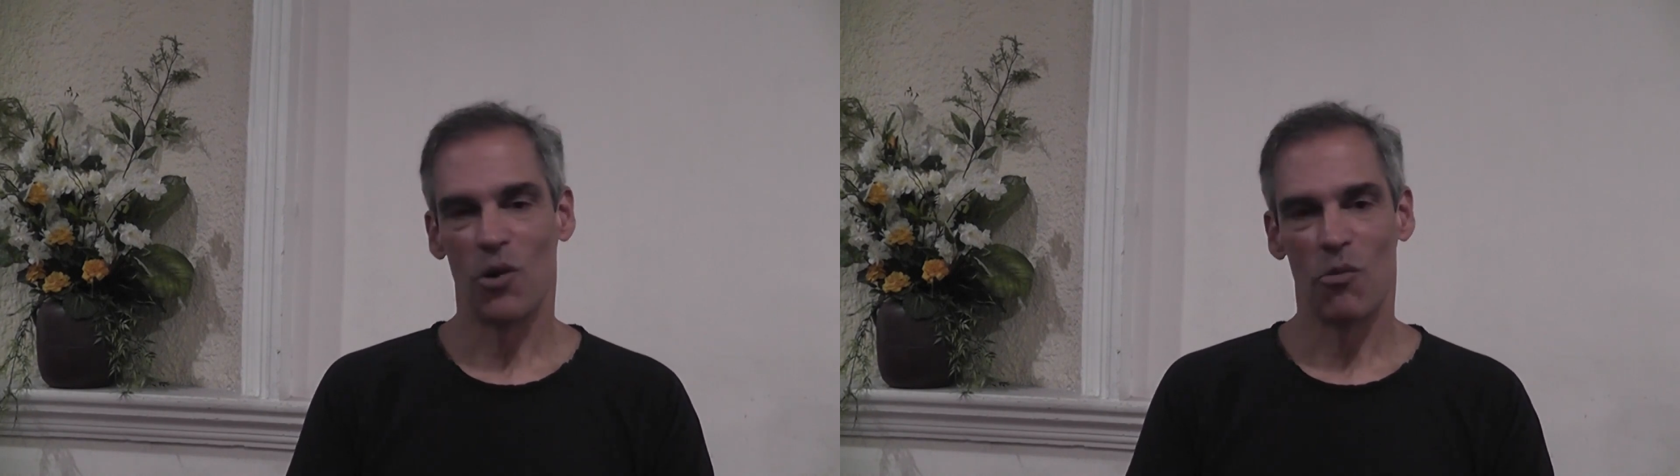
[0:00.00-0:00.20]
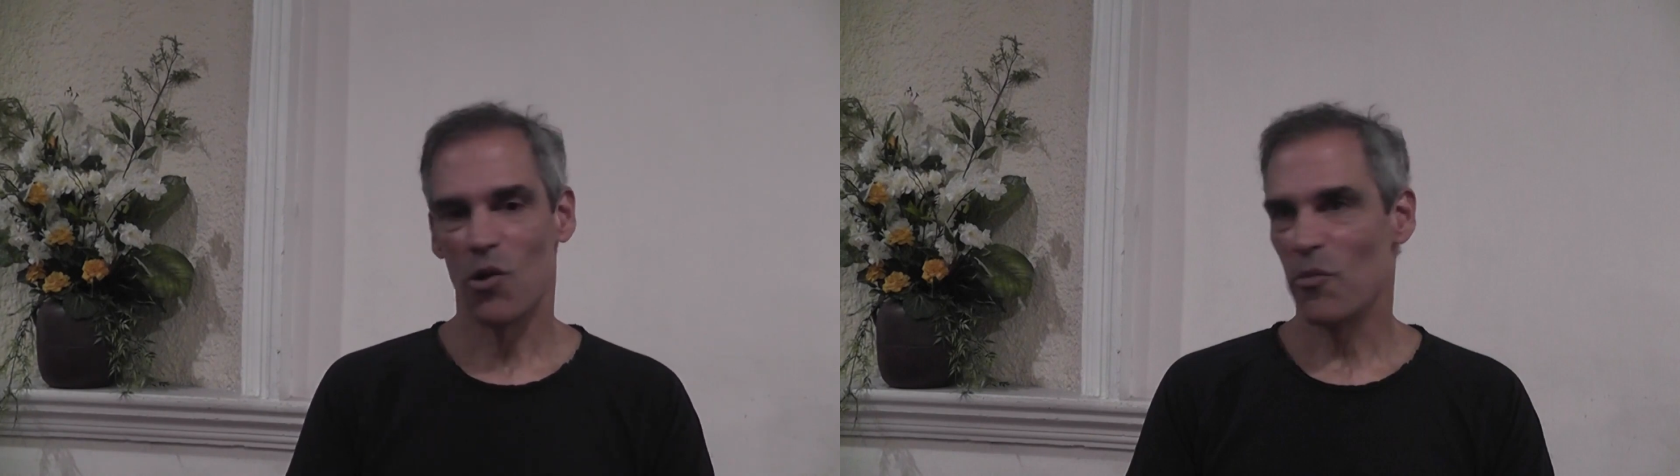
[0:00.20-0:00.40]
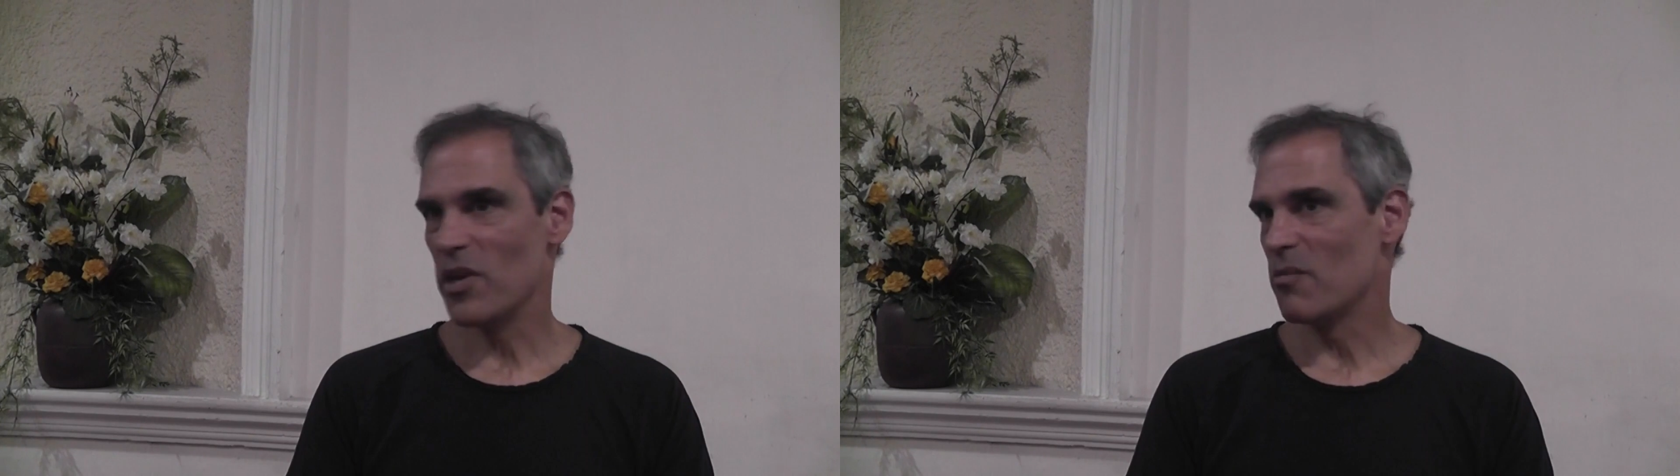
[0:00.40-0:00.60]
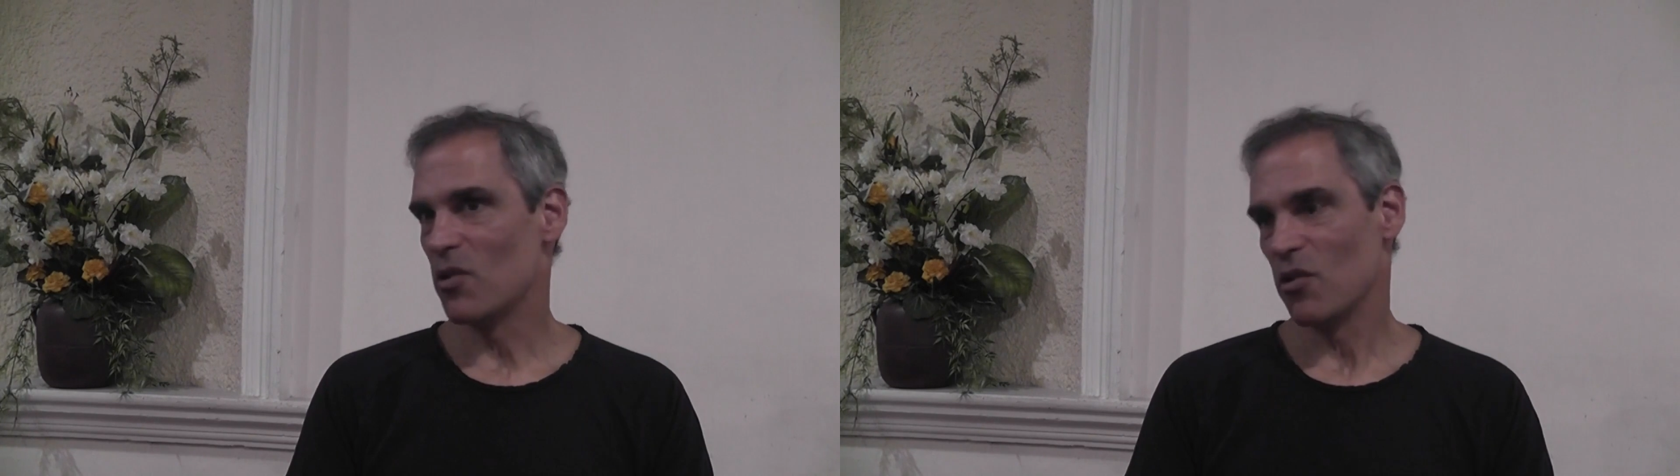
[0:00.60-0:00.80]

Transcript: vuelvo a lo mismo,